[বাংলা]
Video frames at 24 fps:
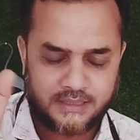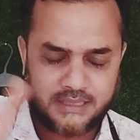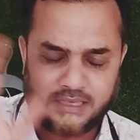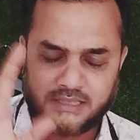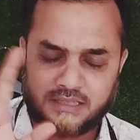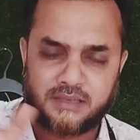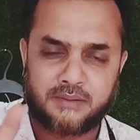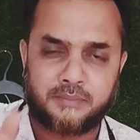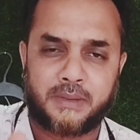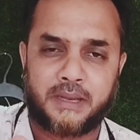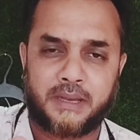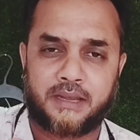
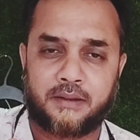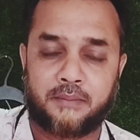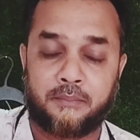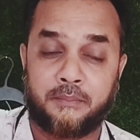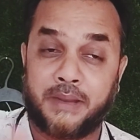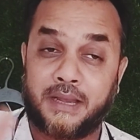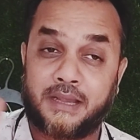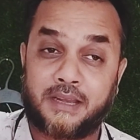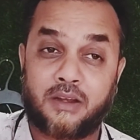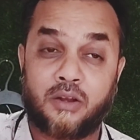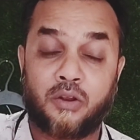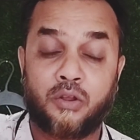ডাজেন্ট ম্যাটার
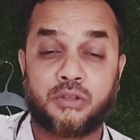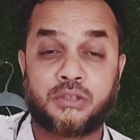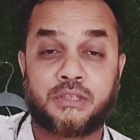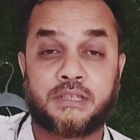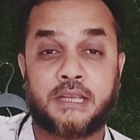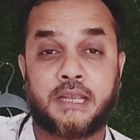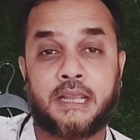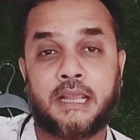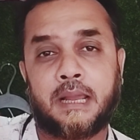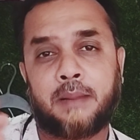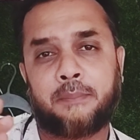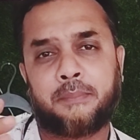ম্যাটার
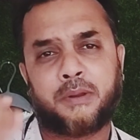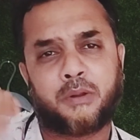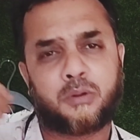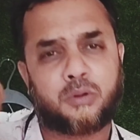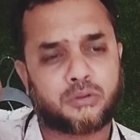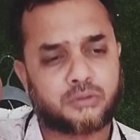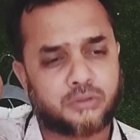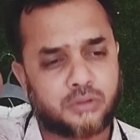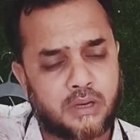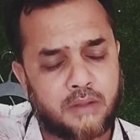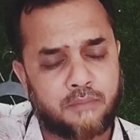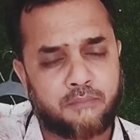হচ্ছে কি আপনি
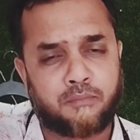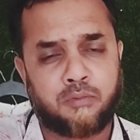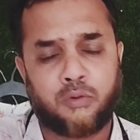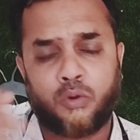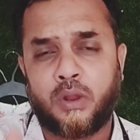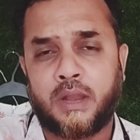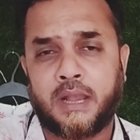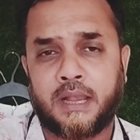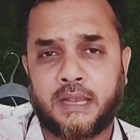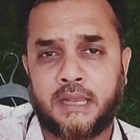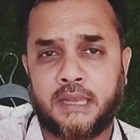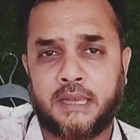কতটা
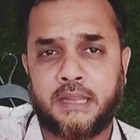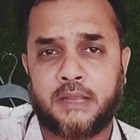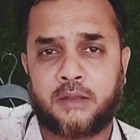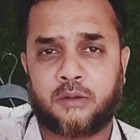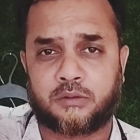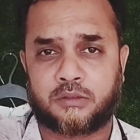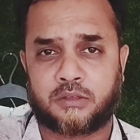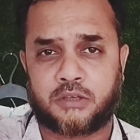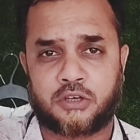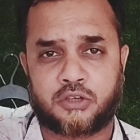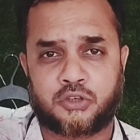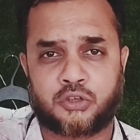ফ্লুয়েন্টলি
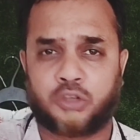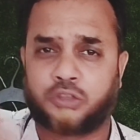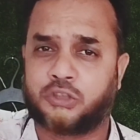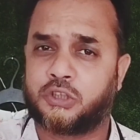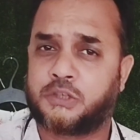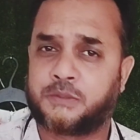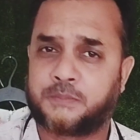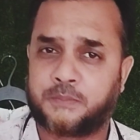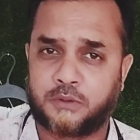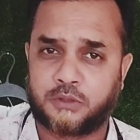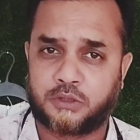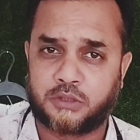কতটা
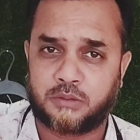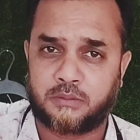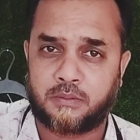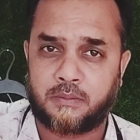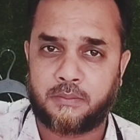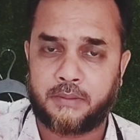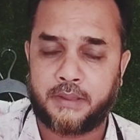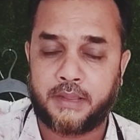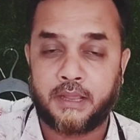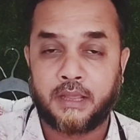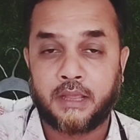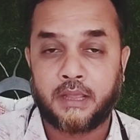
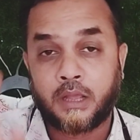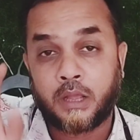স্বতঃস্ফূর্তভাবে